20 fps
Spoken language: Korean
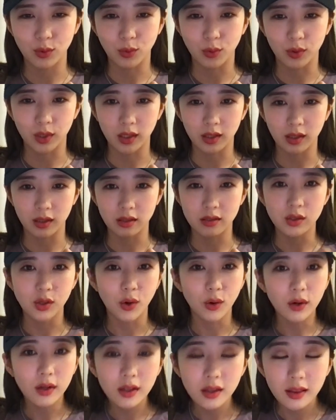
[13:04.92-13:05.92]
고를 때는
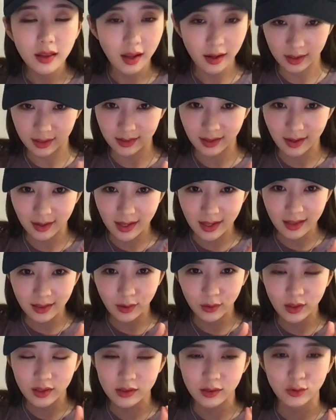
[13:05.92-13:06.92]
절대 그냥
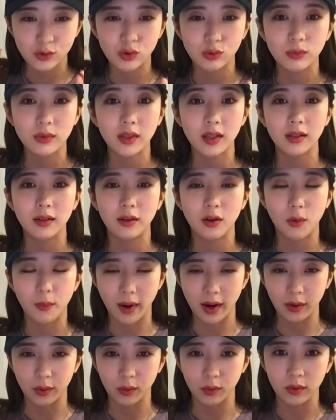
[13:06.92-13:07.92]
인터넷에서 주문하는 거
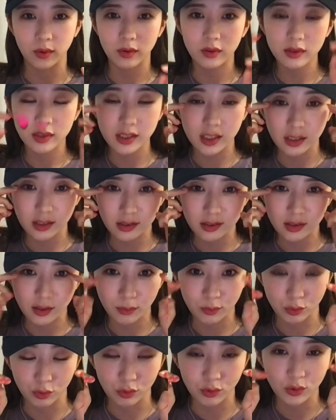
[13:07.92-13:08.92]
말고 직접
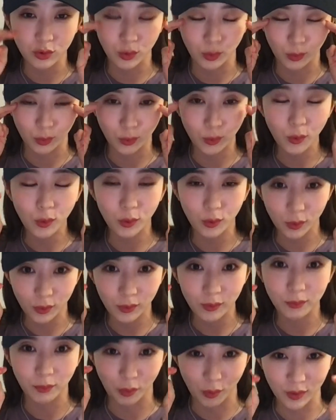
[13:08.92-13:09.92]
눈으로 꼭
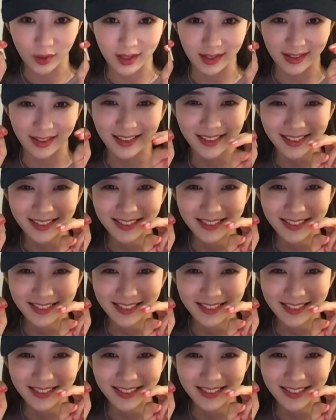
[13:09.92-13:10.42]
보기